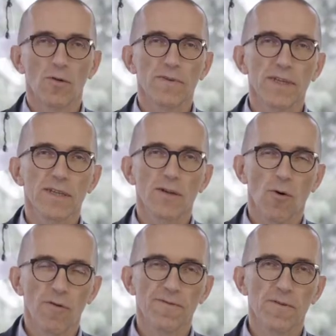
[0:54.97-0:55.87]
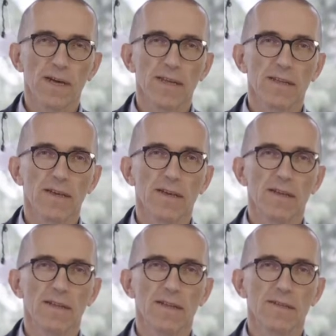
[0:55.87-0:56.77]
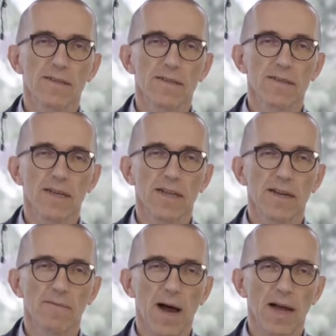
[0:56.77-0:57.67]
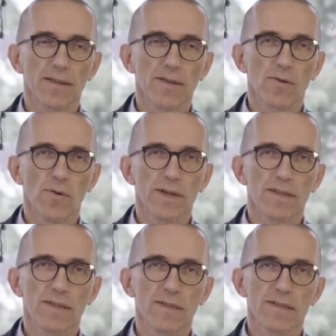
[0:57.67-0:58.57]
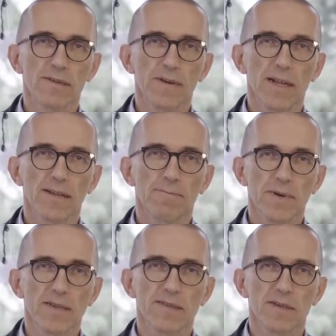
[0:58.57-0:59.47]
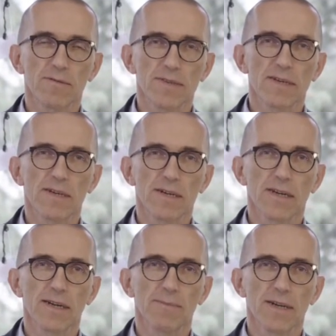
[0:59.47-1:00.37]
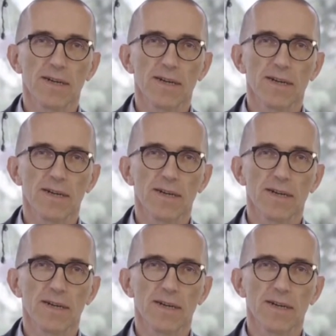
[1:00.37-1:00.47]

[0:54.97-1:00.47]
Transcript: und wenn ich die Hoffnung hätte, dass es sich an einem anderen Ort dieser Welt besser und sicherer leben